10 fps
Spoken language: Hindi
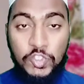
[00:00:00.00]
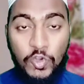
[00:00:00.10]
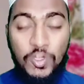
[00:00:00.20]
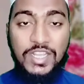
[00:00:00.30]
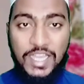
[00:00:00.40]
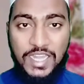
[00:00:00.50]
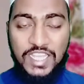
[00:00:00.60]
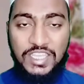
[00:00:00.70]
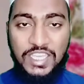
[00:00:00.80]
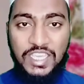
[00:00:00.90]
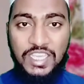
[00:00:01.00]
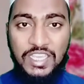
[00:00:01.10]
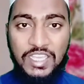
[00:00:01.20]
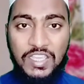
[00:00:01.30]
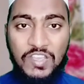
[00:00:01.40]
चोट खा लेते हैं
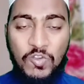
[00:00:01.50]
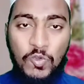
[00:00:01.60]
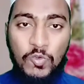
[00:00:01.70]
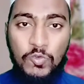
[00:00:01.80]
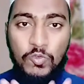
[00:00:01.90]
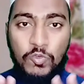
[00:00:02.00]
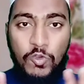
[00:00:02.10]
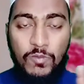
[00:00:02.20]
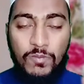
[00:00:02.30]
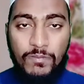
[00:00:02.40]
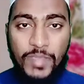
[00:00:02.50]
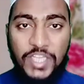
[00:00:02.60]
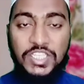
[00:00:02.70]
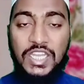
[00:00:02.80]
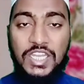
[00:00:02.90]
और उनको
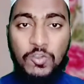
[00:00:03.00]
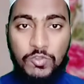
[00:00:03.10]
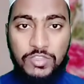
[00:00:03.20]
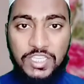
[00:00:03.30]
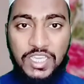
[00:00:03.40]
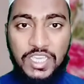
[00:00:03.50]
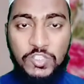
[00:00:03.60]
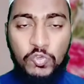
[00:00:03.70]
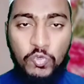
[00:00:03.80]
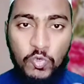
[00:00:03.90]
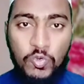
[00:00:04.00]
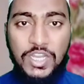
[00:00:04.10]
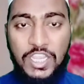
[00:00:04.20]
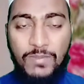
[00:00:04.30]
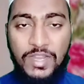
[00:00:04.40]
बेचैनी होती है सुकून
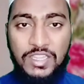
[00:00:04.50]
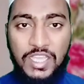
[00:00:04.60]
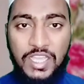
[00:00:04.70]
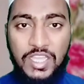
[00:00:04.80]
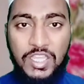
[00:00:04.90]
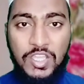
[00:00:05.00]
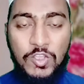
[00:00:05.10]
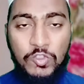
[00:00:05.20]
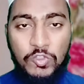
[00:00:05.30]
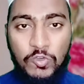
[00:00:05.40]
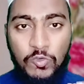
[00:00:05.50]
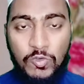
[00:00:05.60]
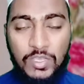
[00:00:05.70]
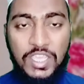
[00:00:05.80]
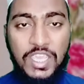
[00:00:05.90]
नहीं मिलता तो
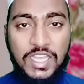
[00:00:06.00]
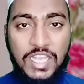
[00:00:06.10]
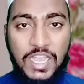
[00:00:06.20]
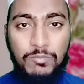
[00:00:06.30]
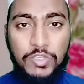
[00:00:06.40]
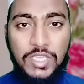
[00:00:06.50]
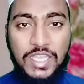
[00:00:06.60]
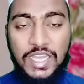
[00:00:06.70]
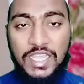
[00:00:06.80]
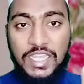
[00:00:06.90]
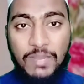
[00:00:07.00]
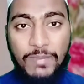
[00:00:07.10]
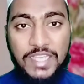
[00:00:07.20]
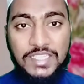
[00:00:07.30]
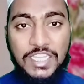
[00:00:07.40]
एक काम तो ये करे कि
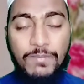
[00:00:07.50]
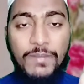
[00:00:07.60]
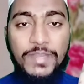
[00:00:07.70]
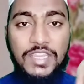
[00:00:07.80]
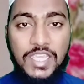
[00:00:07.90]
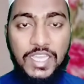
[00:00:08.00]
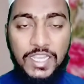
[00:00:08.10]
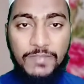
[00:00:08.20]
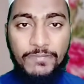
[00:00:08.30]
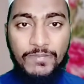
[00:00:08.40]
नमाज की पाबंदी करे